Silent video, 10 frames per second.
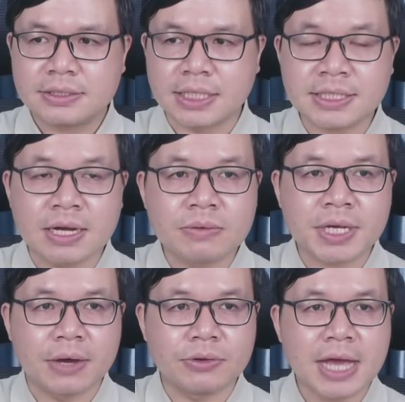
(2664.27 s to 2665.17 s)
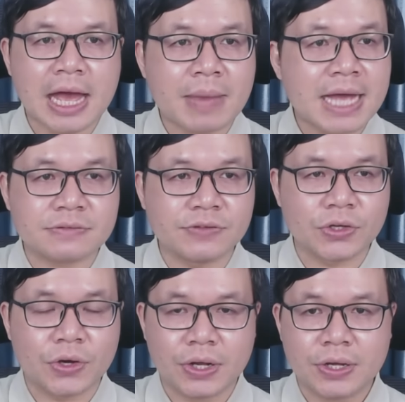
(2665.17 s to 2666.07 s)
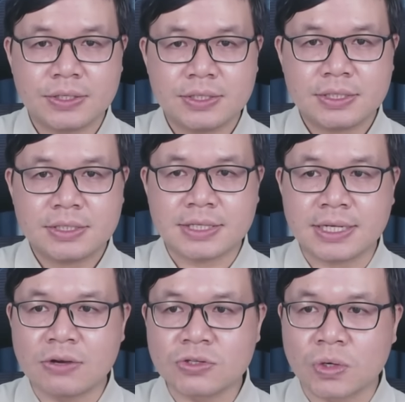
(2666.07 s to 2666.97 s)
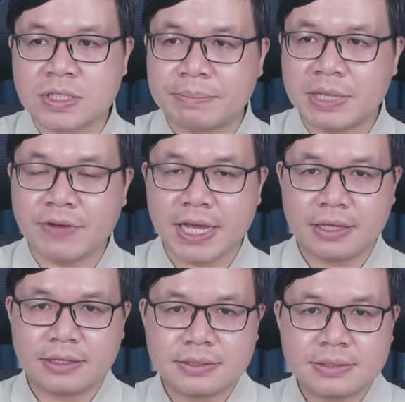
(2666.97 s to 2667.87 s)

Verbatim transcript: tấn công kiểu như Hamas vừa rồi đó tấn công dồn dập như vậy